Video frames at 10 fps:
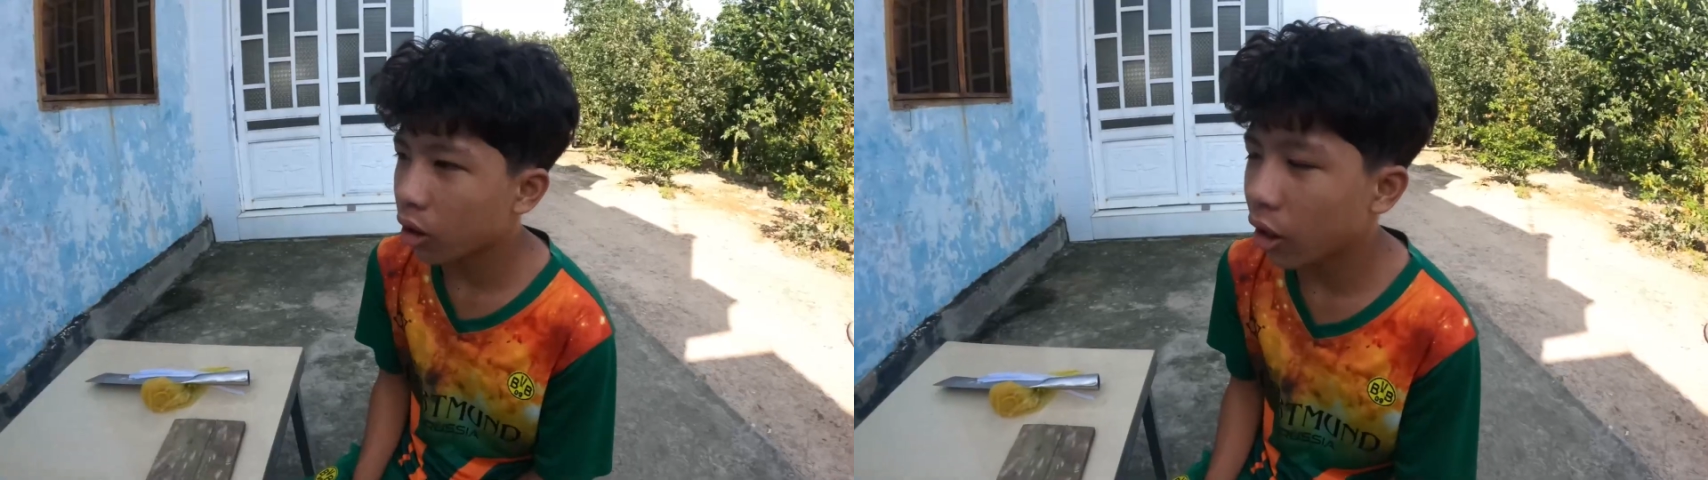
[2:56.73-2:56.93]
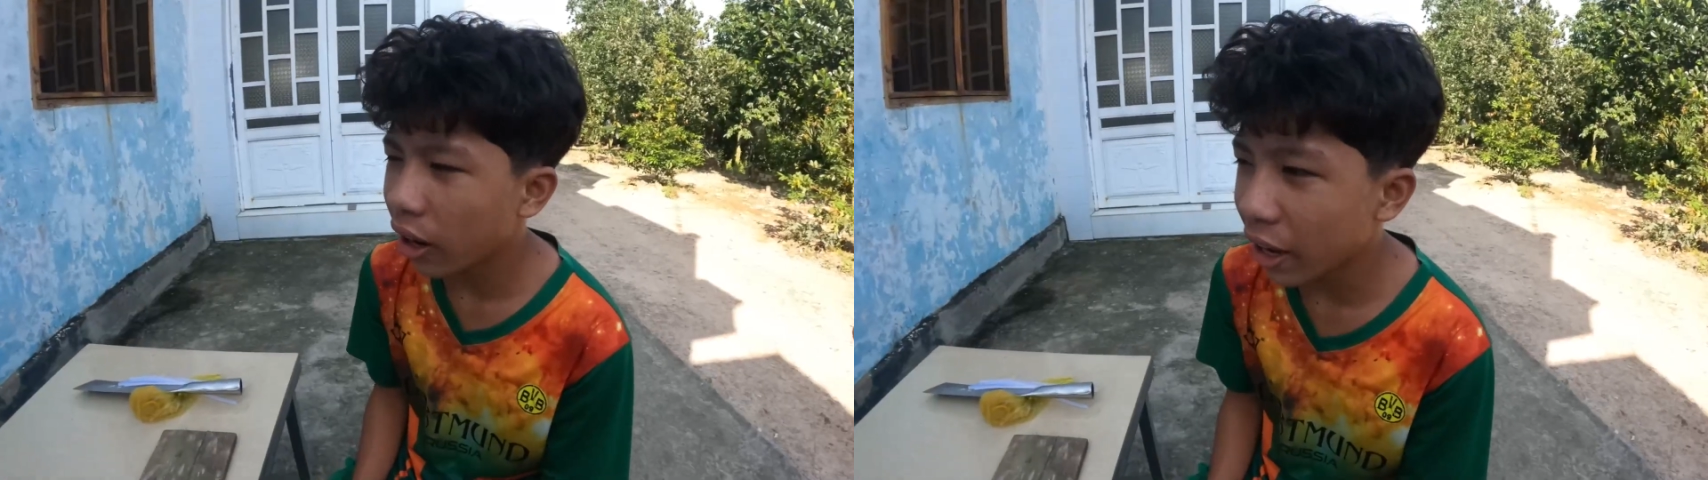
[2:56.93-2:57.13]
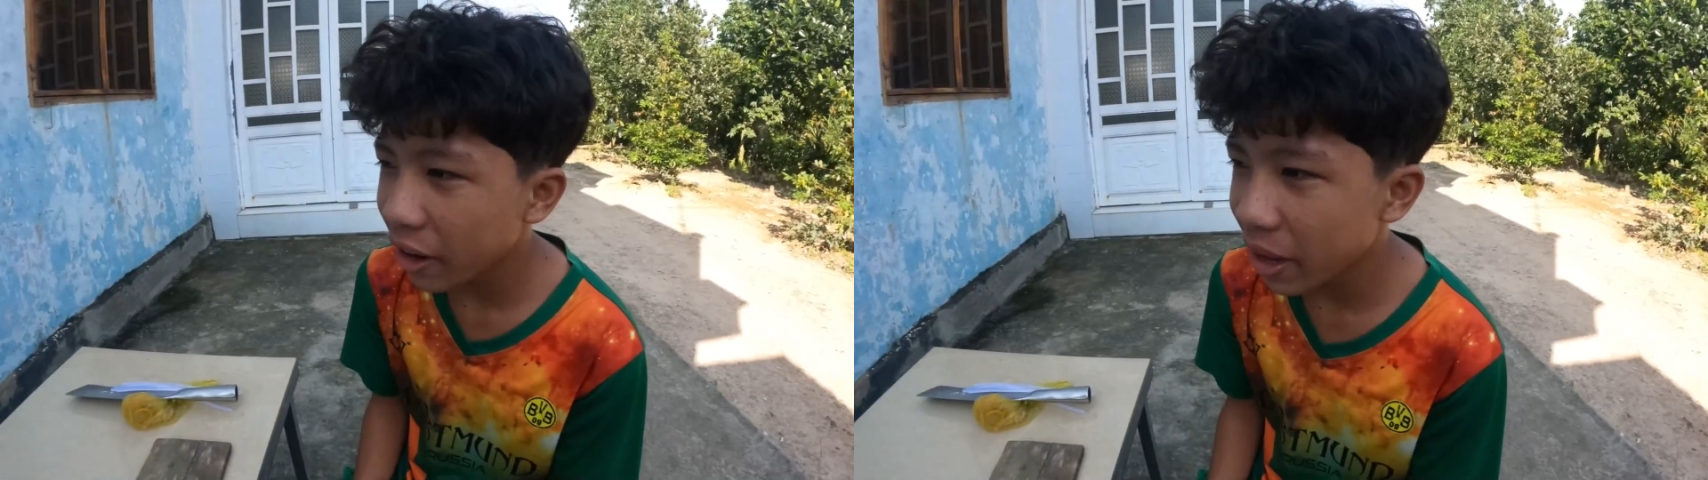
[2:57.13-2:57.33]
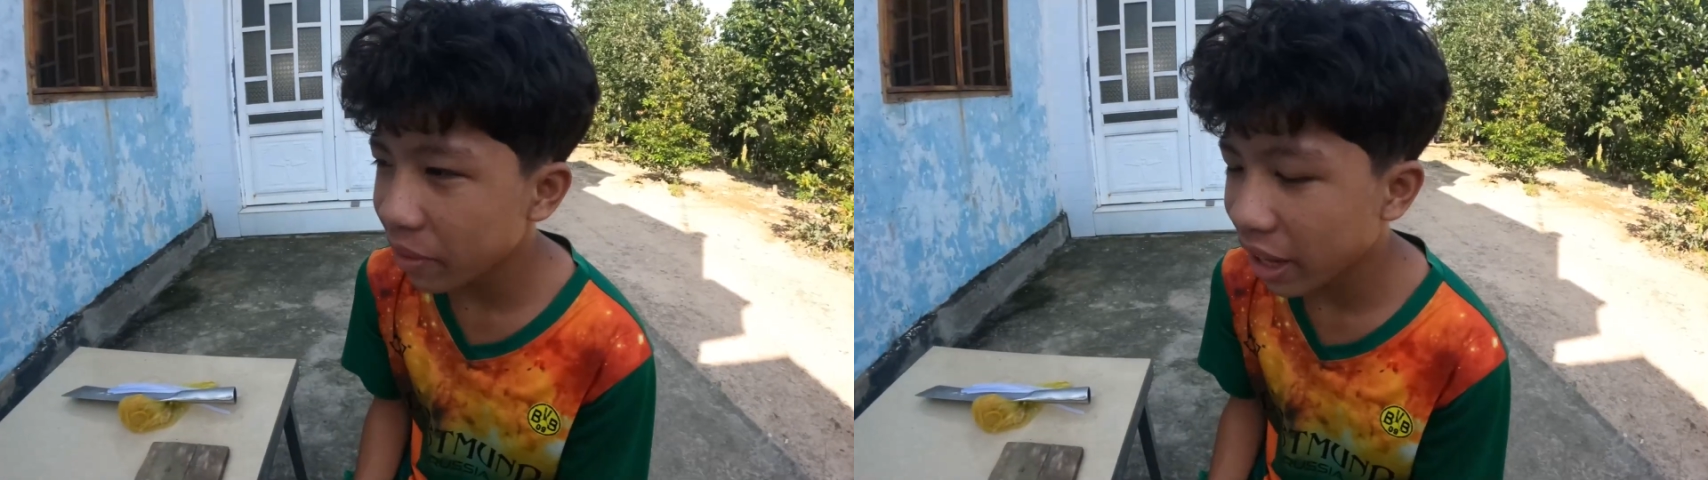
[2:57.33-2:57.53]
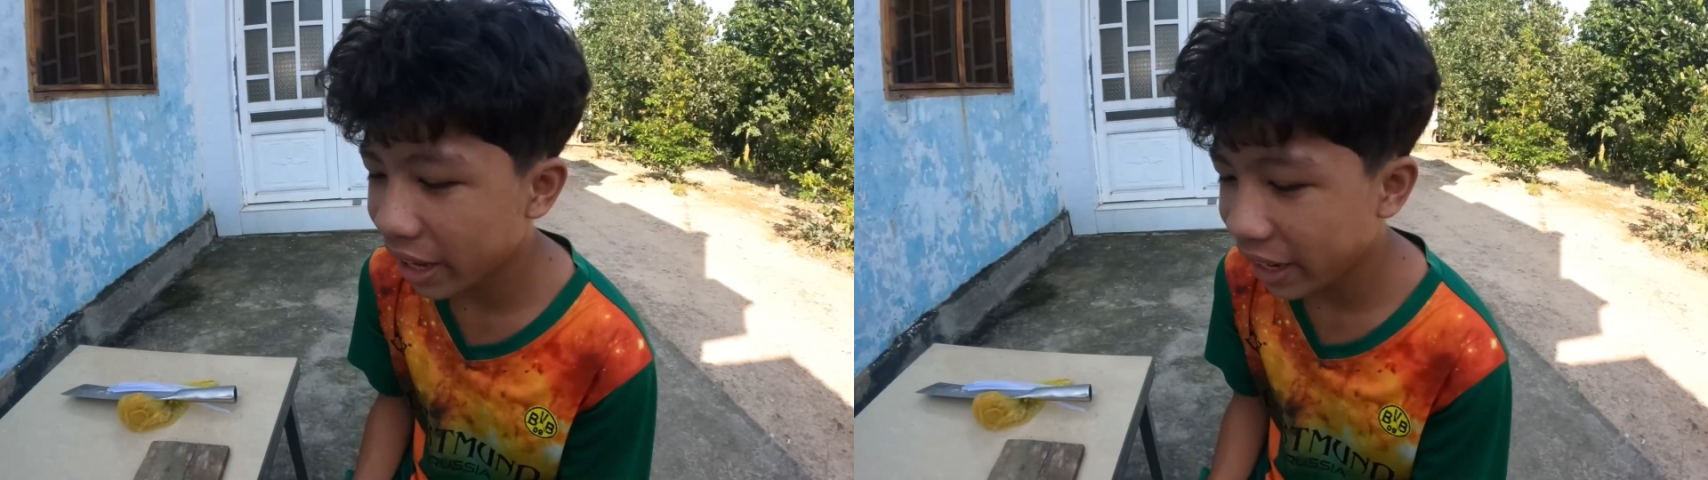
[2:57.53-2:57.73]
Còn vỏ lãi của
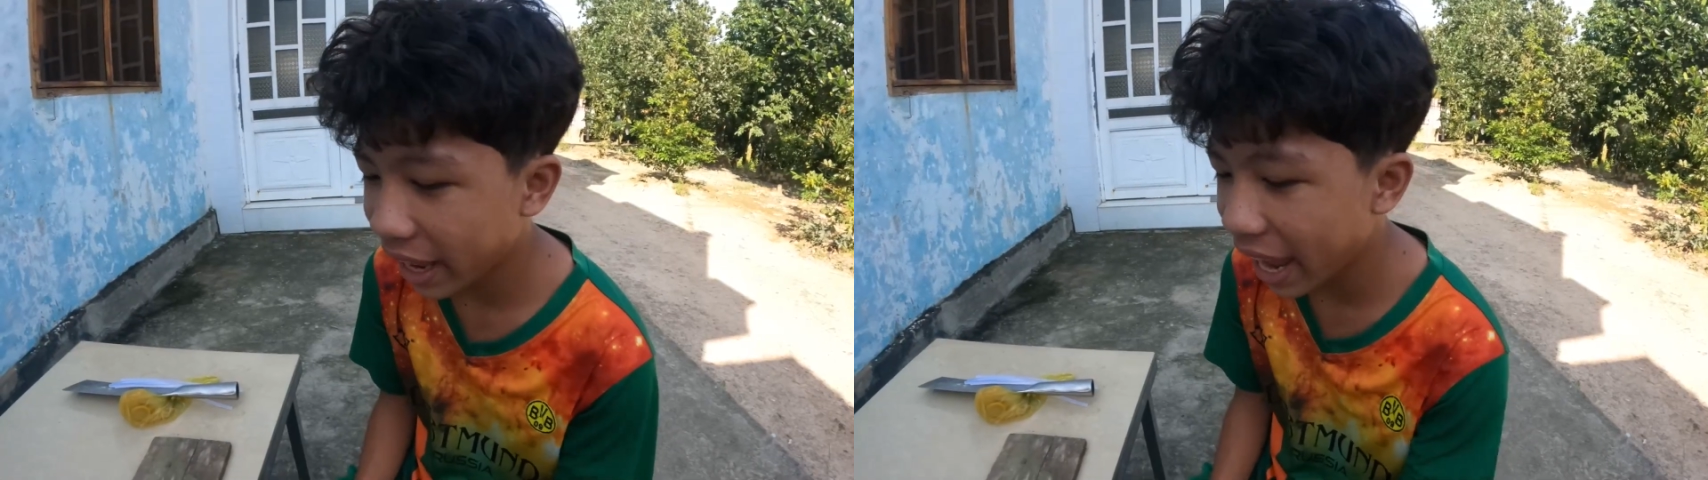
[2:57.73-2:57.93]
em thì